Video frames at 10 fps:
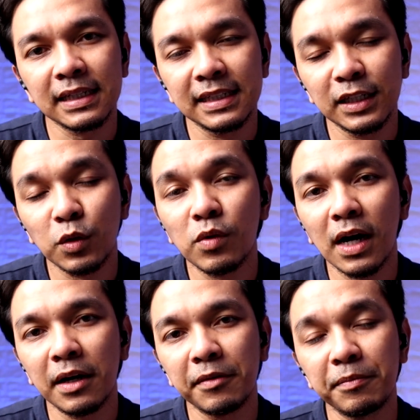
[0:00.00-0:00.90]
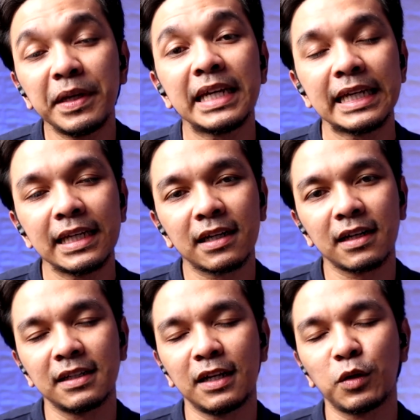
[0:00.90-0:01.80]
di ruang
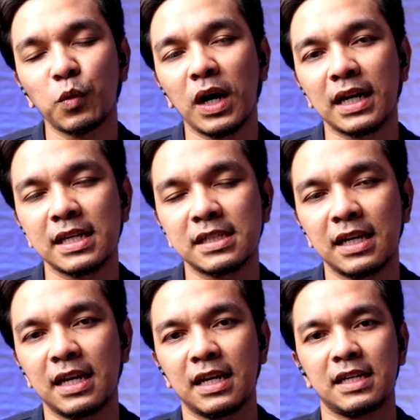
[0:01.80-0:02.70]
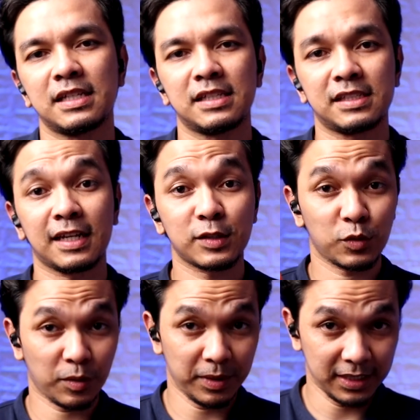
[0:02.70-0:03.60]
pikir dan ruang rasa sang
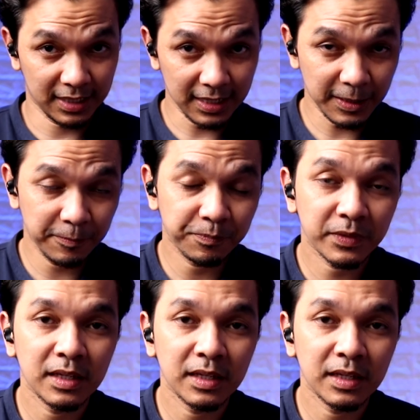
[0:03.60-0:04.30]
suaminya